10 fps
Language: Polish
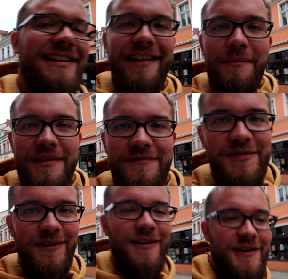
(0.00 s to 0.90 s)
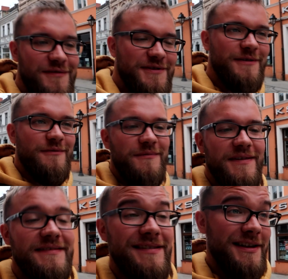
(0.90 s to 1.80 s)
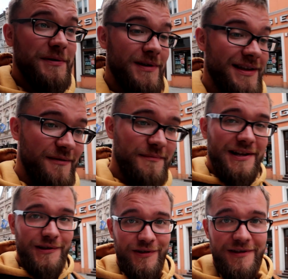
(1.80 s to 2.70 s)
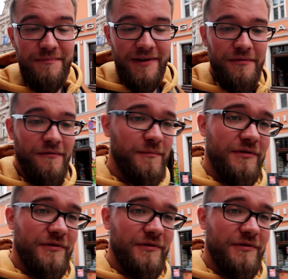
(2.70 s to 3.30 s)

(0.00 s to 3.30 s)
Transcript: na pierwszy ogień wziąłem miejsce, na które najbardziej się napaliłem w